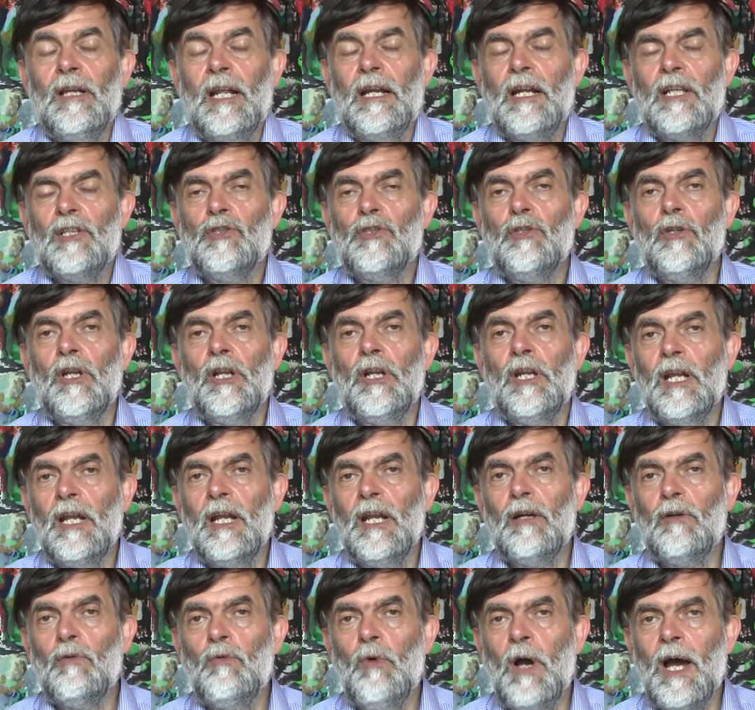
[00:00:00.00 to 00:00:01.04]
la nazione
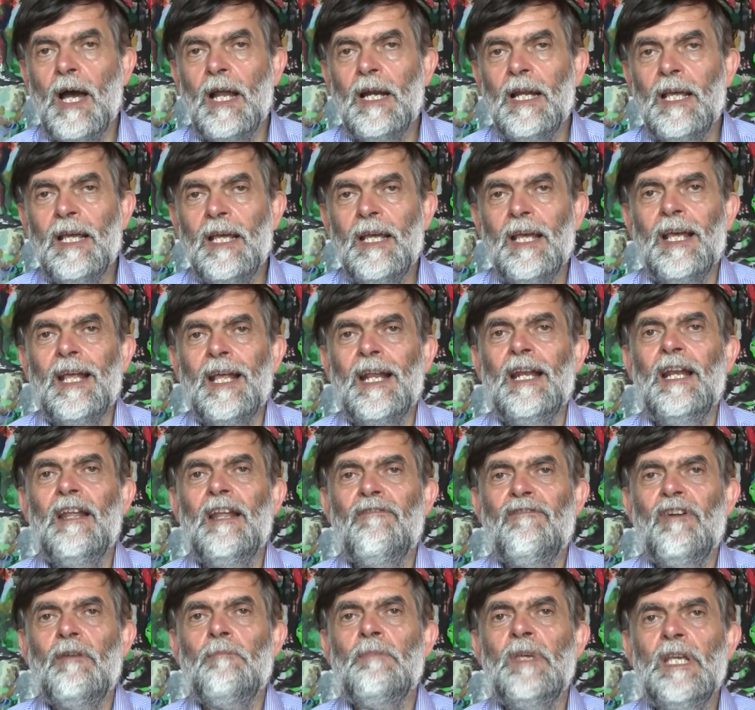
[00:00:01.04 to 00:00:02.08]
nella quale
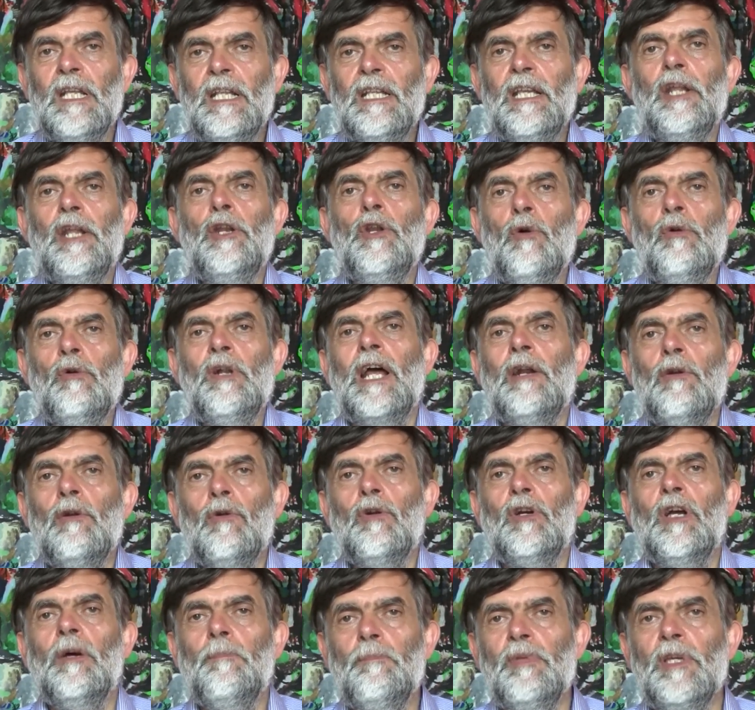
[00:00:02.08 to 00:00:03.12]
le famiglie non
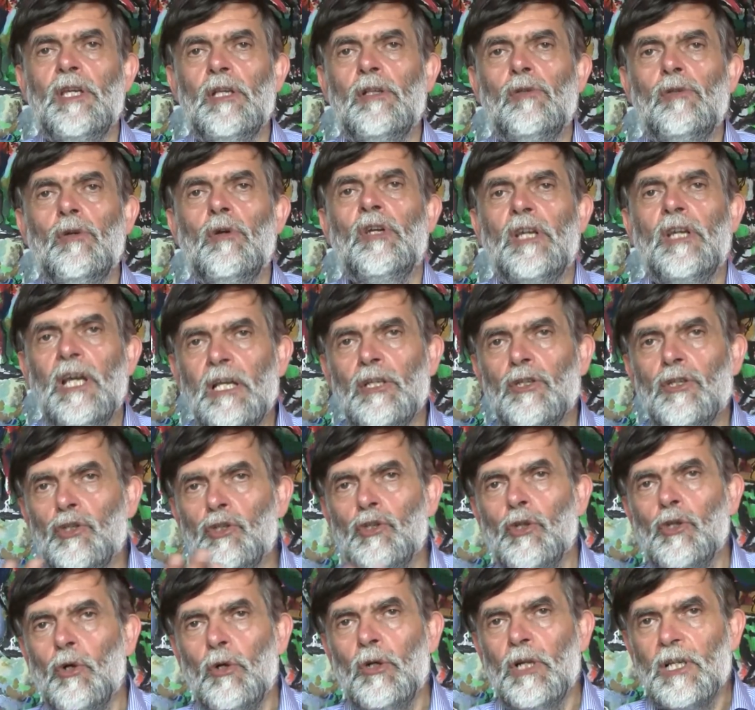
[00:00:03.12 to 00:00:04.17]
hanno capito che il
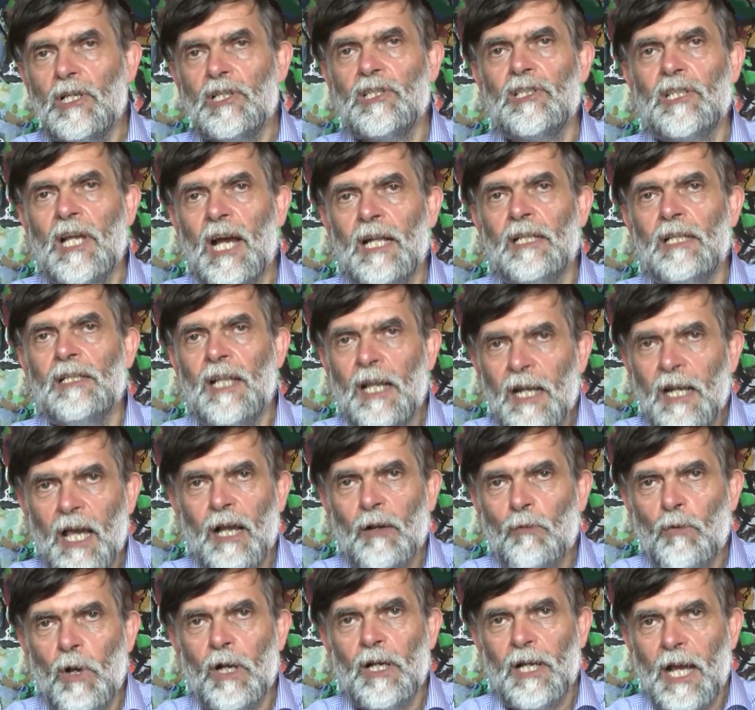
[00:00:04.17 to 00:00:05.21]
sole scalda
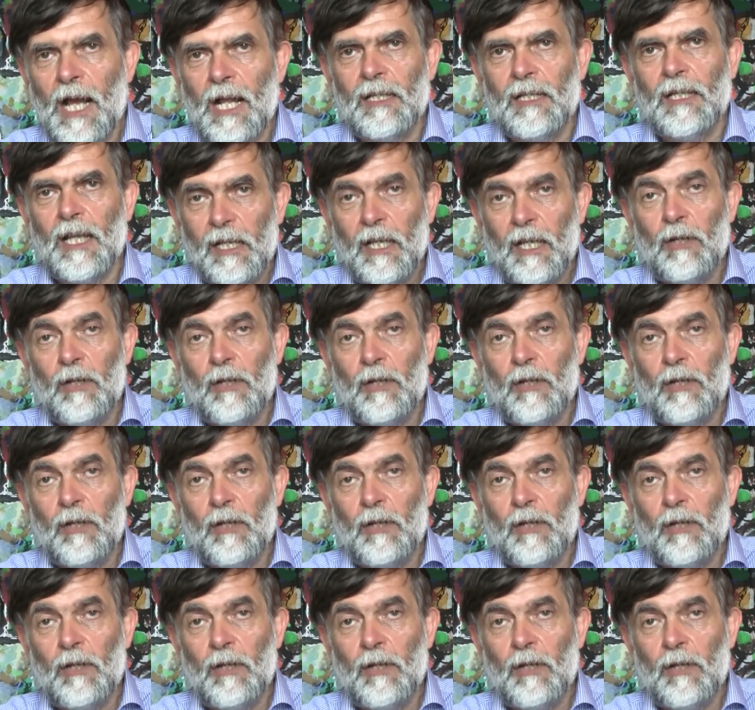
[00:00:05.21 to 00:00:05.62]
l'acqua calda,